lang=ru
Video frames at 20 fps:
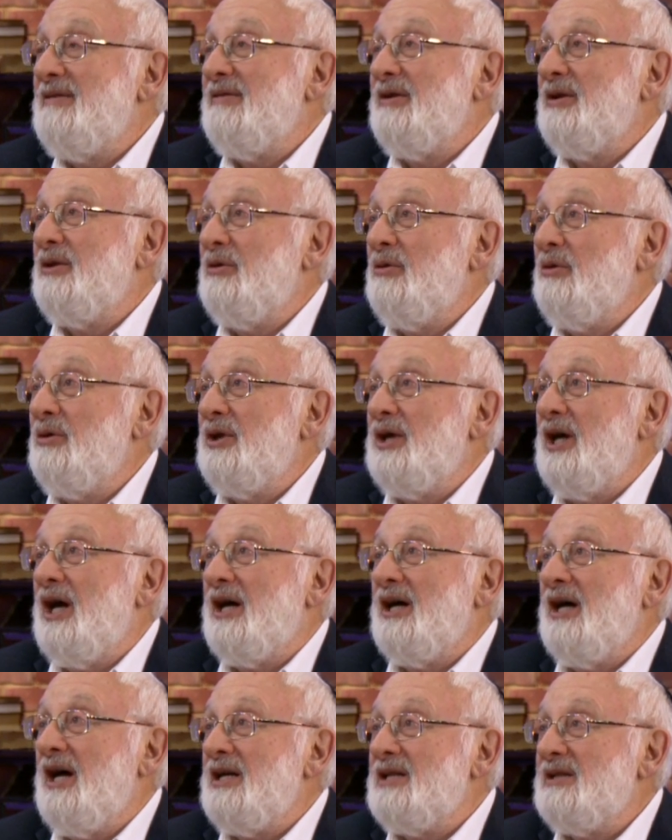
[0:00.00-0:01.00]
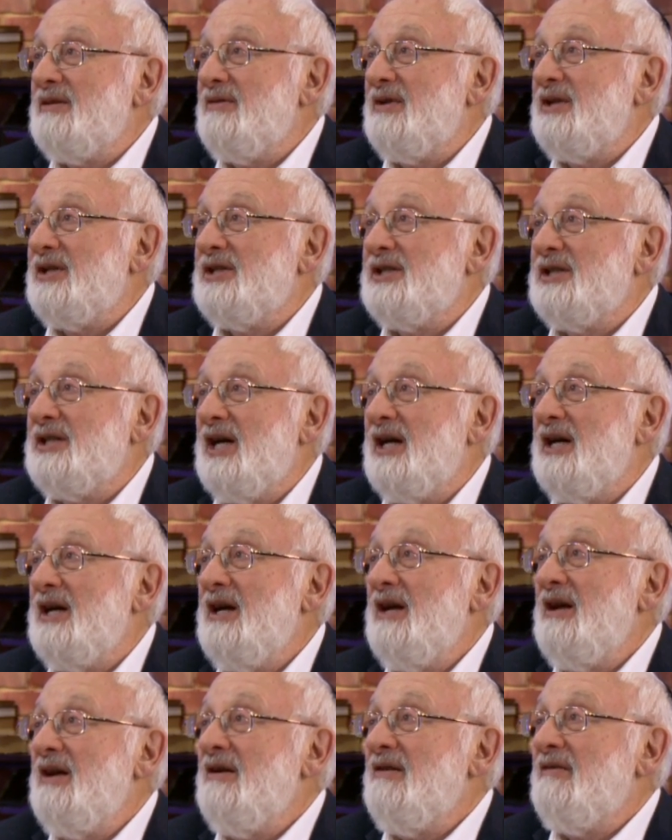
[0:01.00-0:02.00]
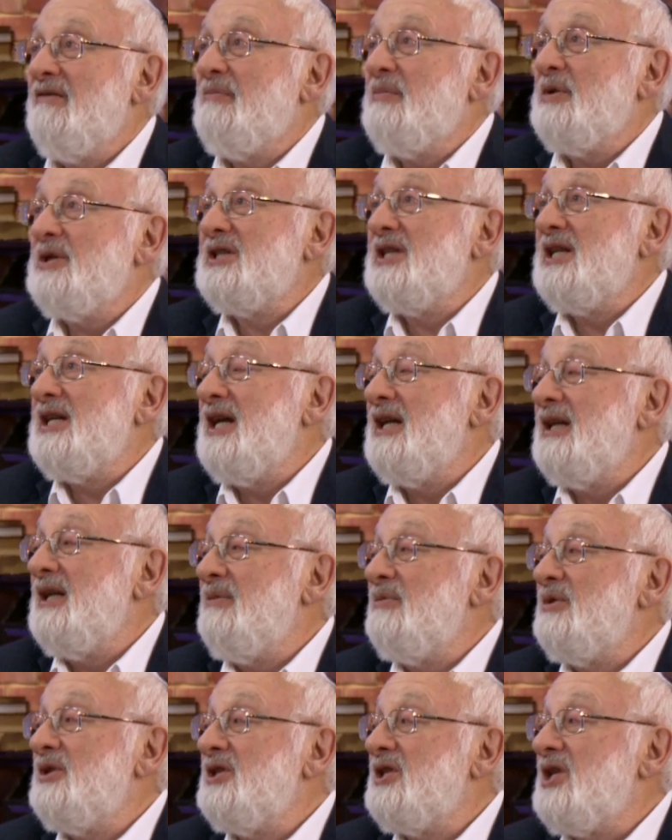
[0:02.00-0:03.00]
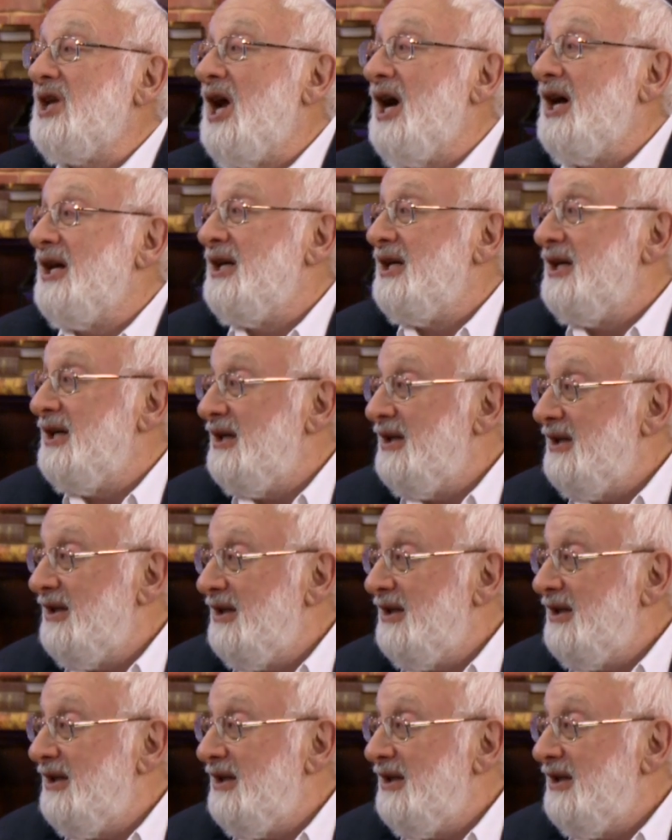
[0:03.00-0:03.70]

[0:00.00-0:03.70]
в итоге оказываешься в постоянном страхе